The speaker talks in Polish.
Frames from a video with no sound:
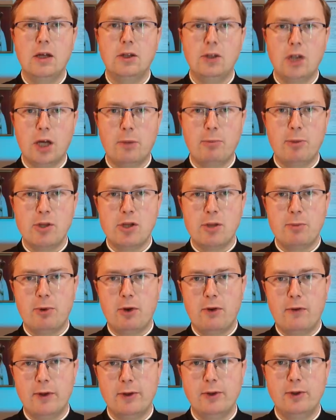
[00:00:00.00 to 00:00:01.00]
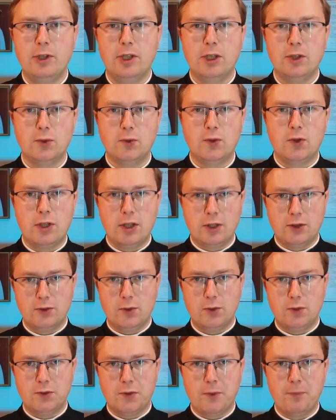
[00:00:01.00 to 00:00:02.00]
Niech będzie pochwalony Jezus
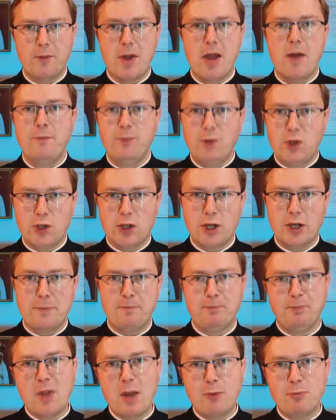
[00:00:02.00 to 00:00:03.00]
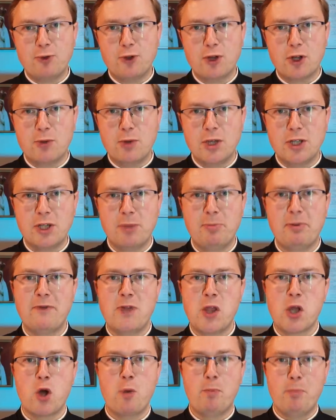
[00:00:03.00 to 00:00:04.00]
Chrystus. Dzisiaj, na przykładzie
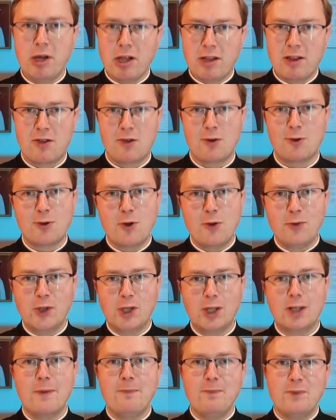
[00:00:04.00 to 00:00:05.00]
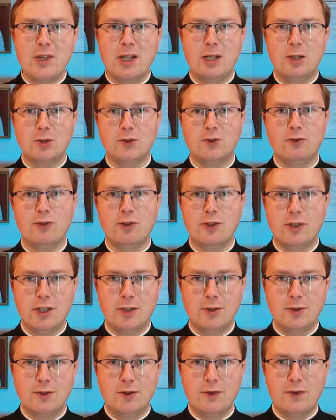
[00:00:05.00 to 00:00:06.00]
pewnego bardzo konkretnego
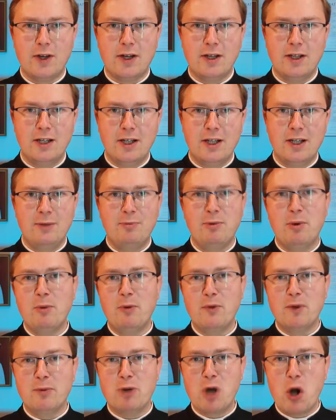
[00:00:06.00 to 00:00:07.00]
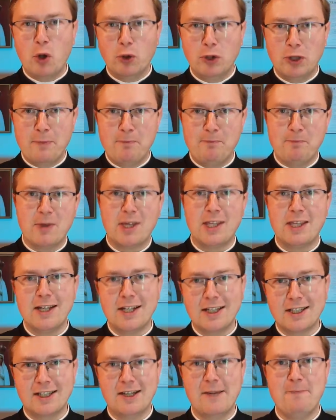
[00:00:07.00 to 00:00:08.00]
zwycięstwa, pomówimy o tym,
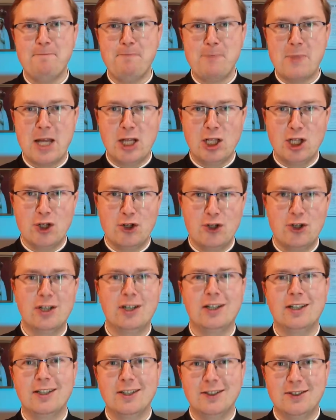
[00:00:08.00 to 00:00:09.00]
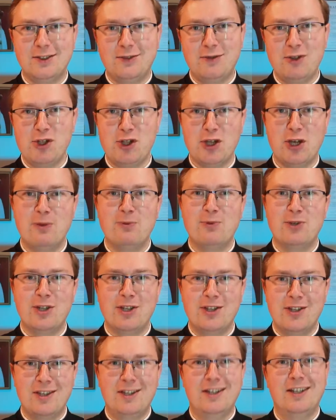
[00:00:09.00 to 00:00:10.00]
jak należy
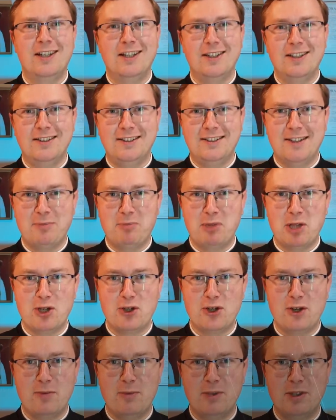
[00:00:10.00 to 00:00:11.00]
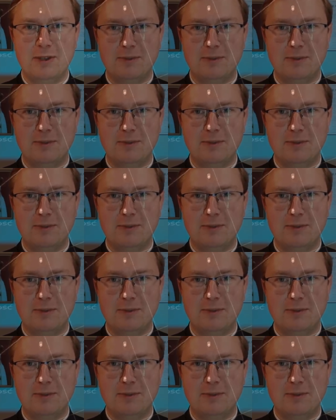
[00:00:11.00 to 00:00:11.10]
zwyciężać. Zapraszam.